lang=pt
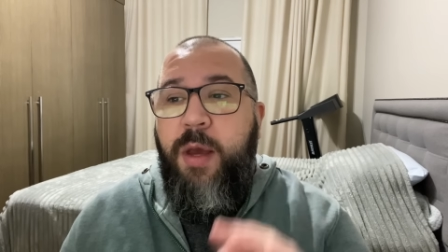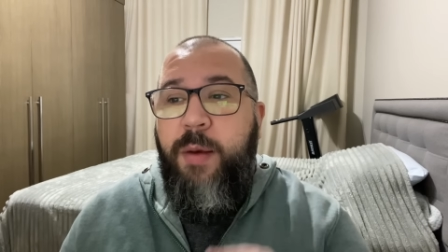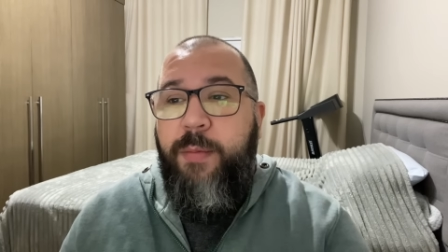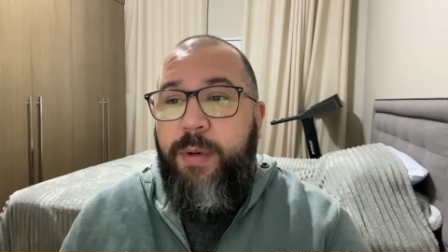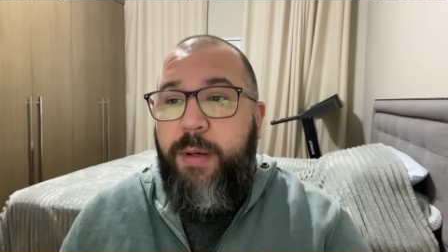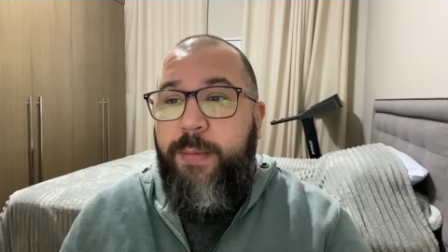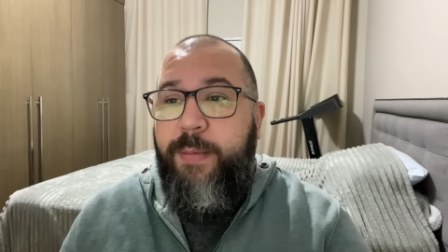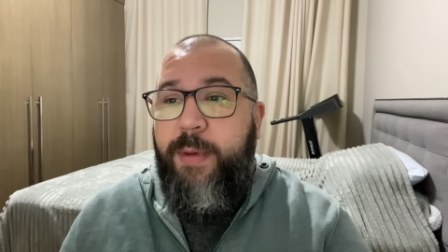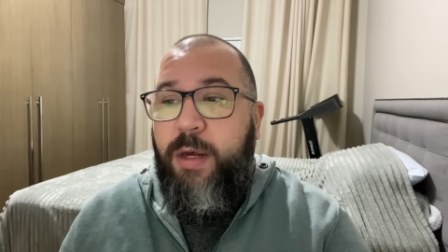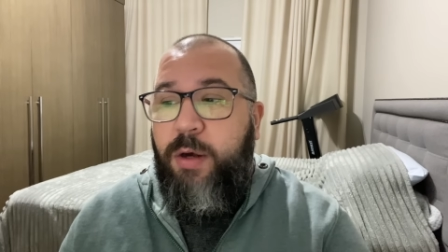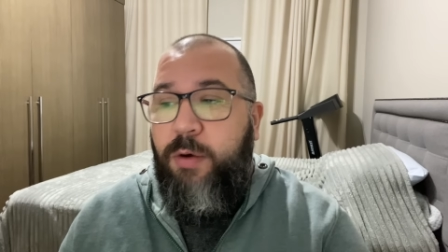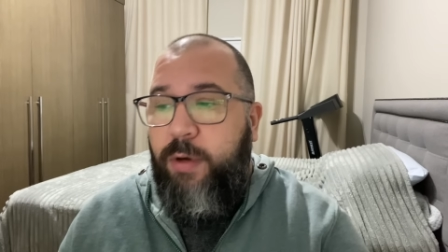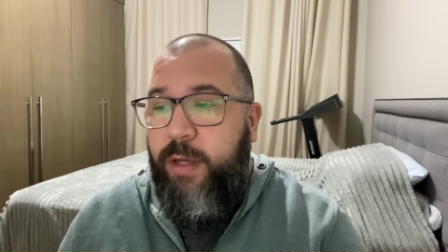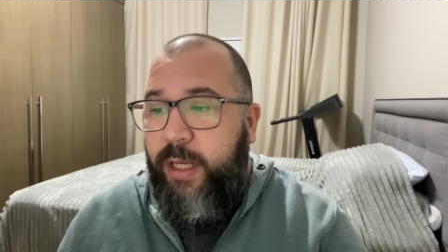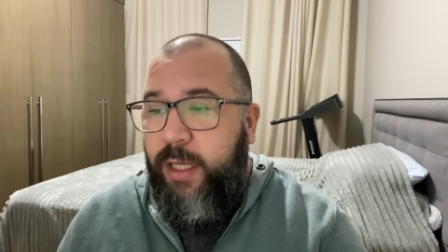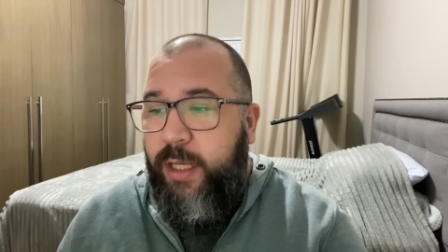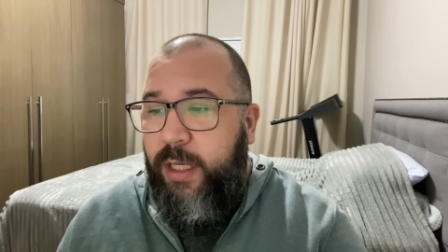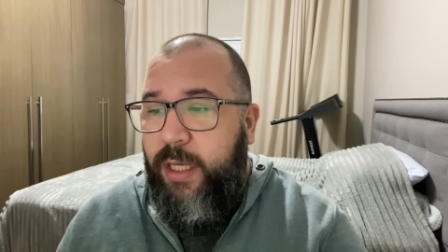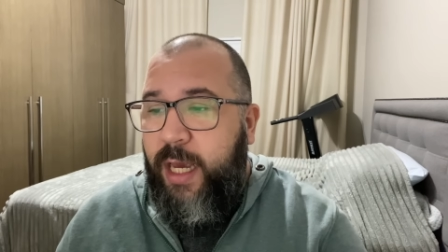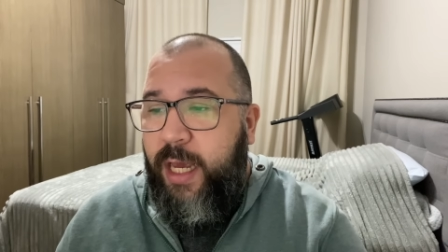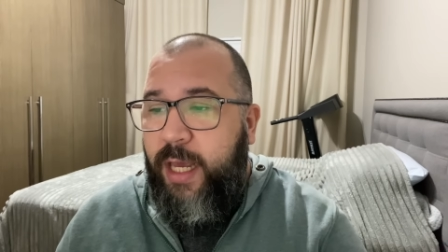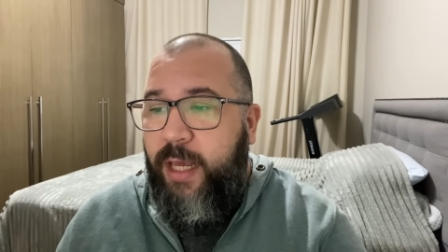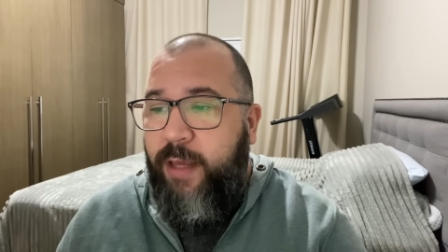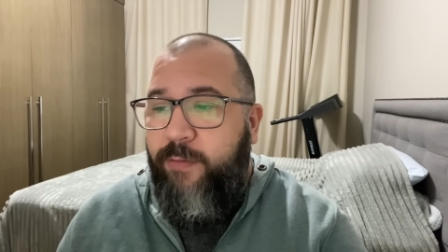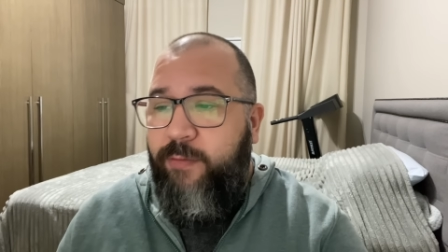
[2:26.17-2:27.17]
primeiro
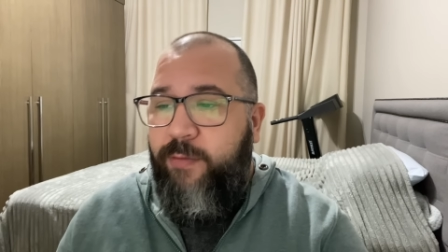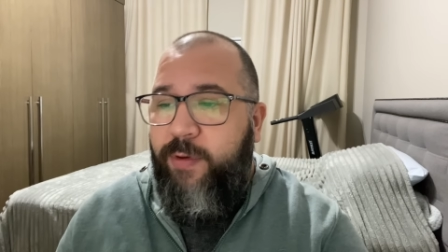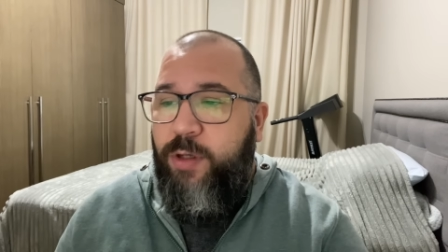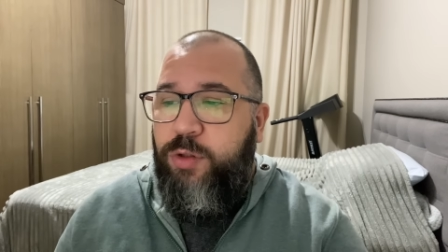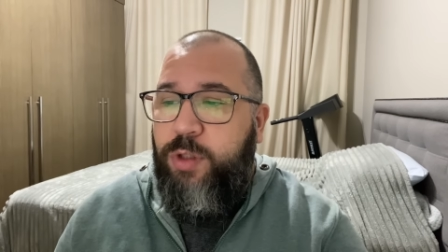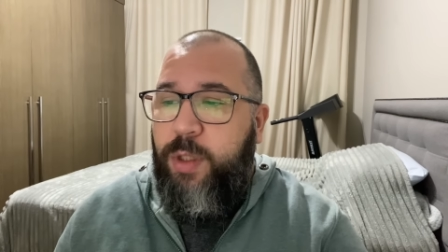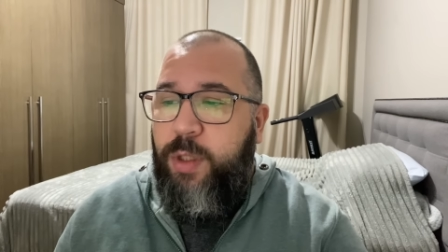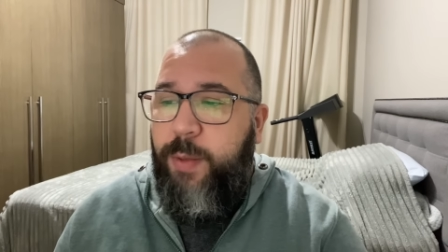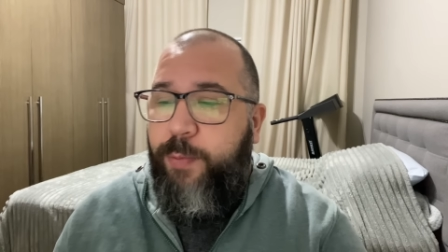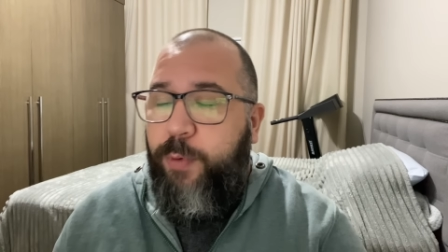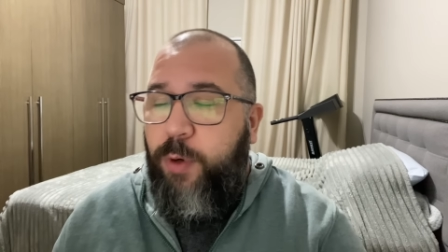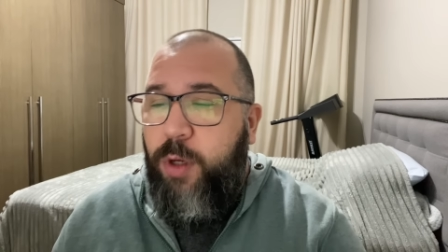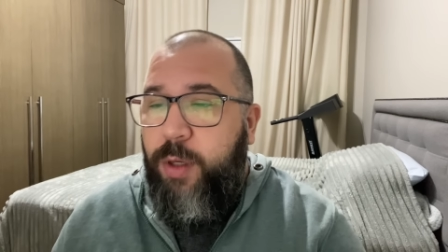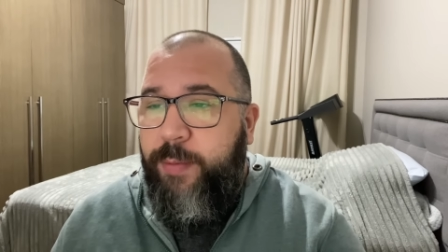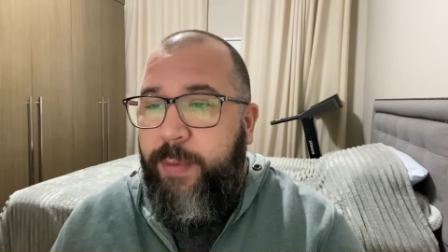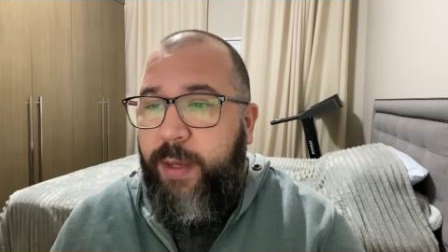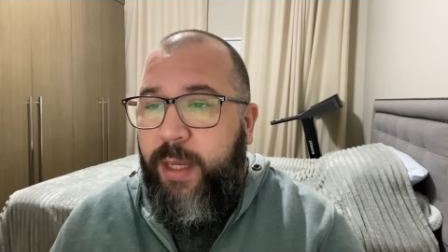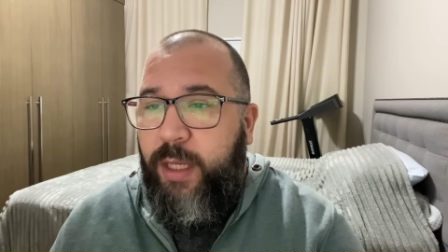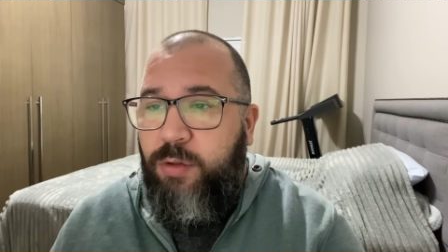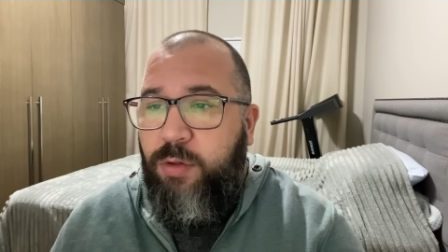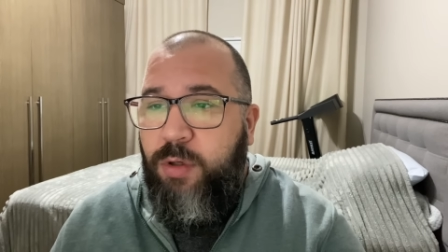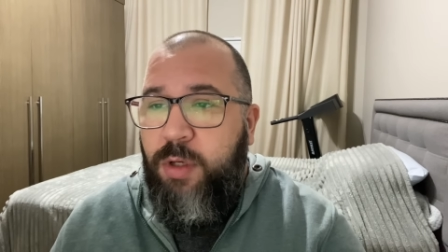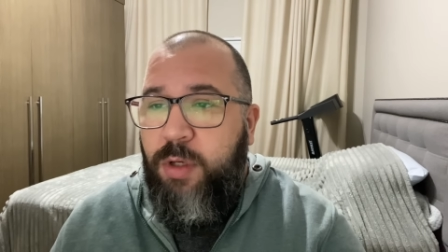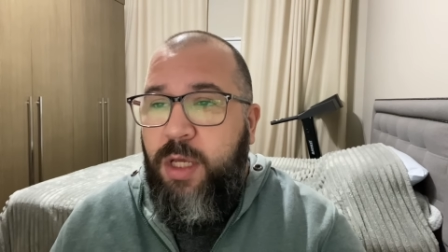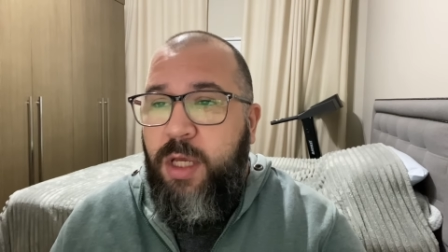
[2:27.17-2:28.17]
link aí, veja o
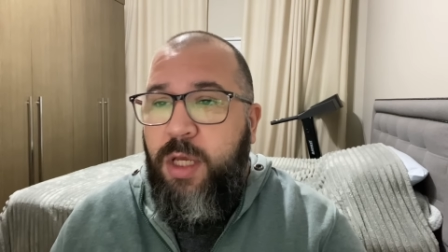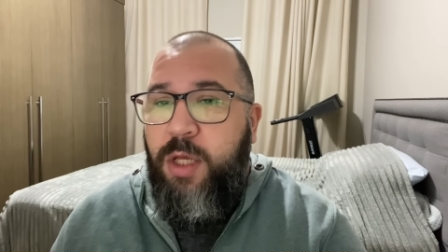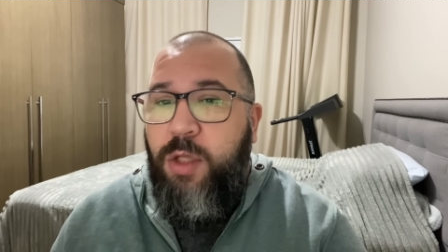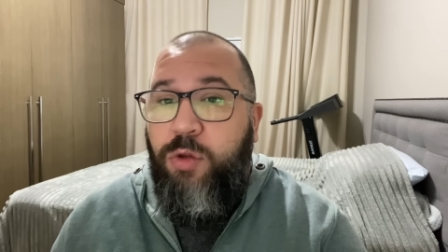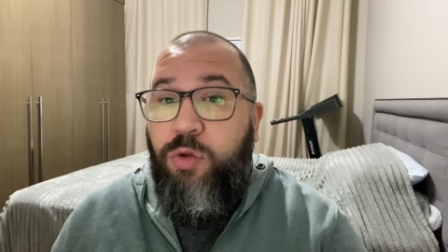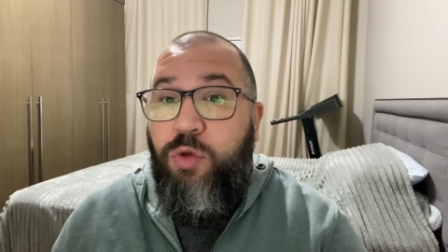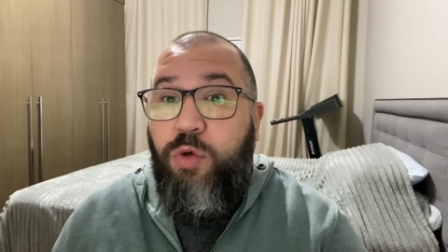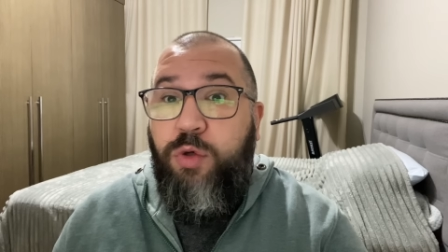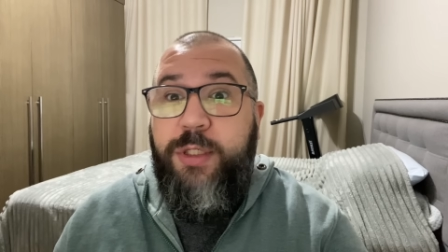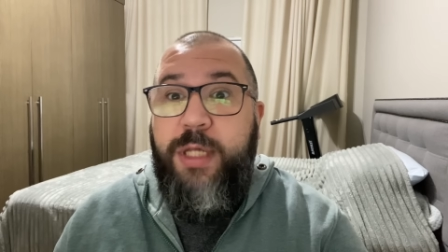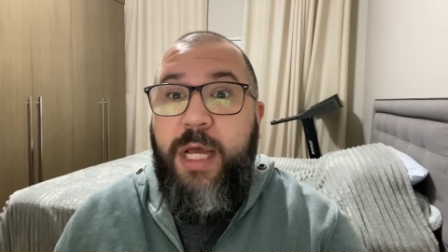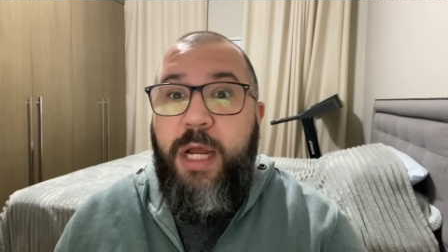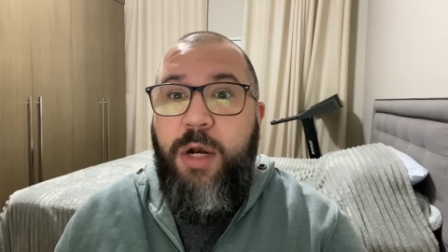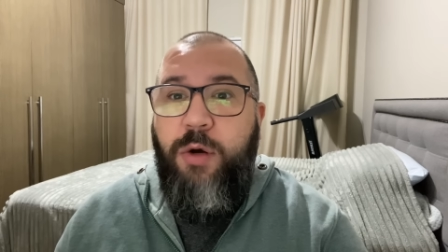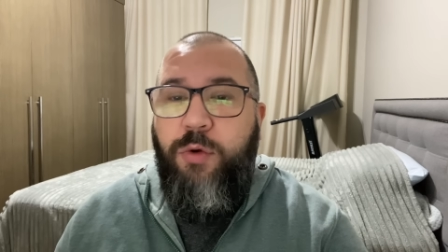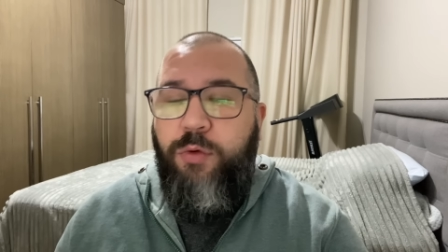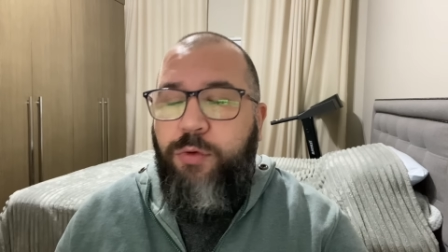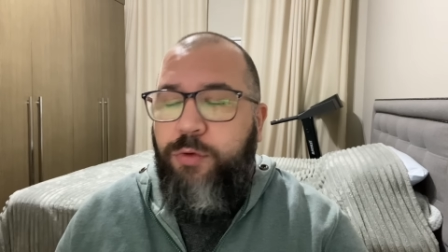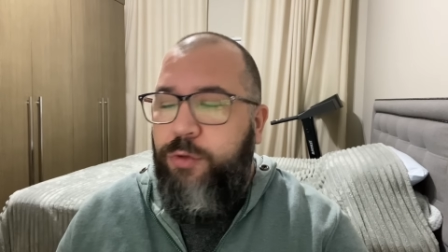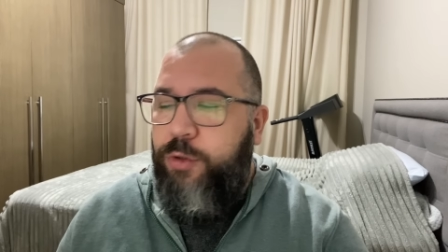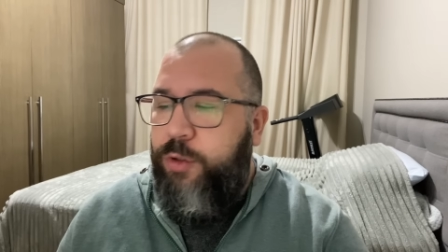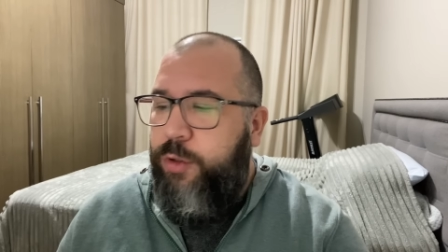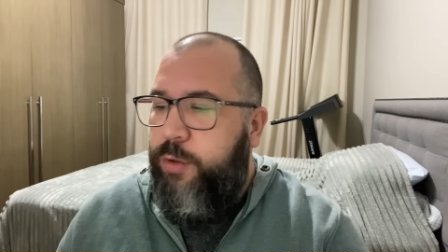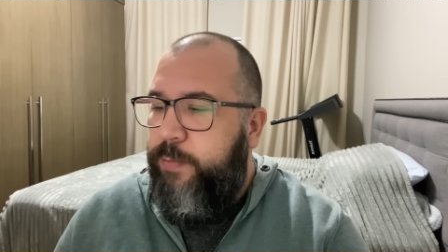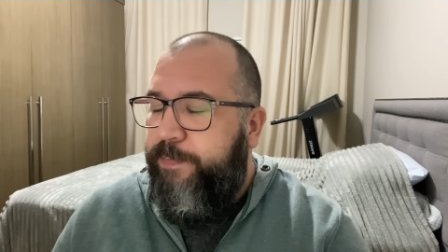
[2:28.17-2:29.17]
depoimento dos
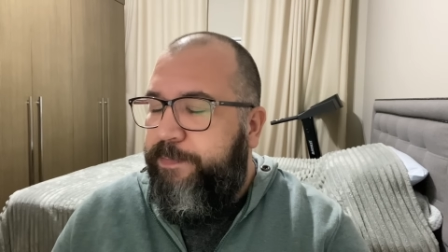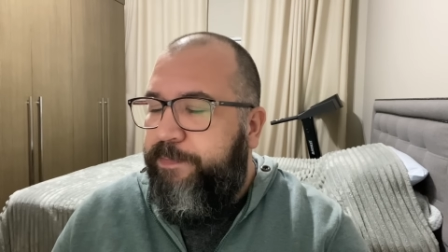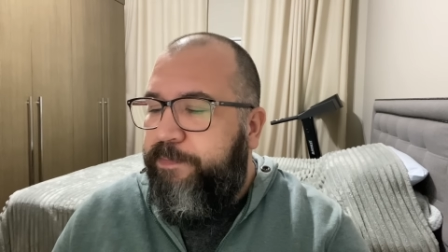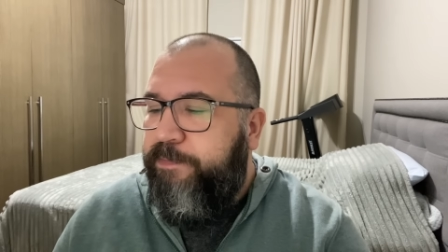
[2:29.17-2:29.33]
alunos.